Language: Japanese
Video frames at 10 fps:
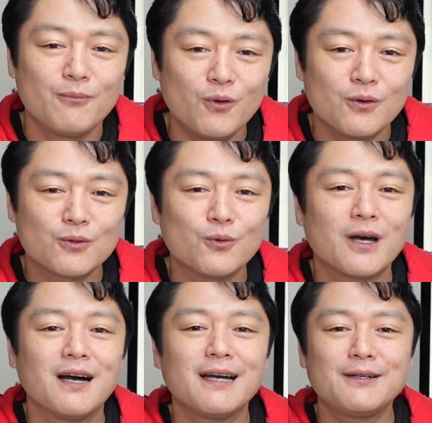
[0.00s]
もと
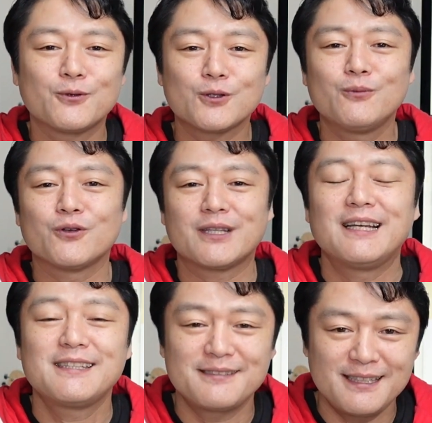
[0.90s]
考えることも
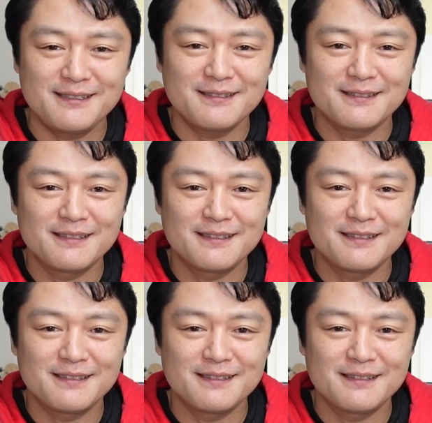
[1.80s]
大切です